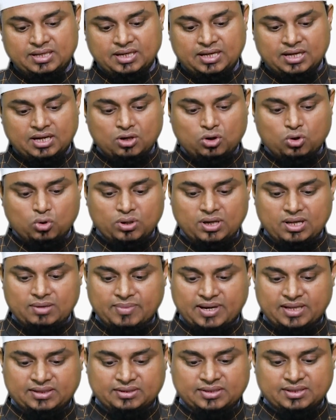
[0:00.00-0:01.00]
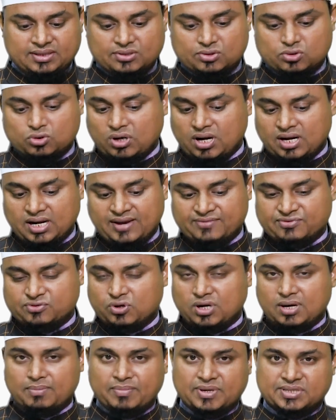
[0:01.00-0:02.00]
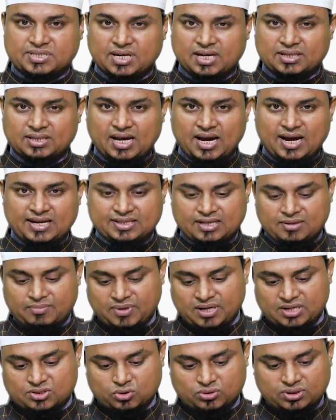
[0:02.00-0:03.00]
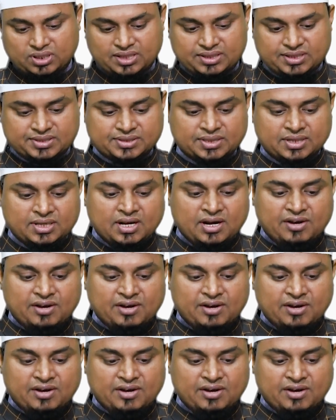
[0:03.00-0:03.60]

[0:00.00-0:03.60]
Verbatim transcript: लेकिन लोग नहीं मानते सुराराफ सुर नंबर सात आयत नंबर एक सौ तैंतीस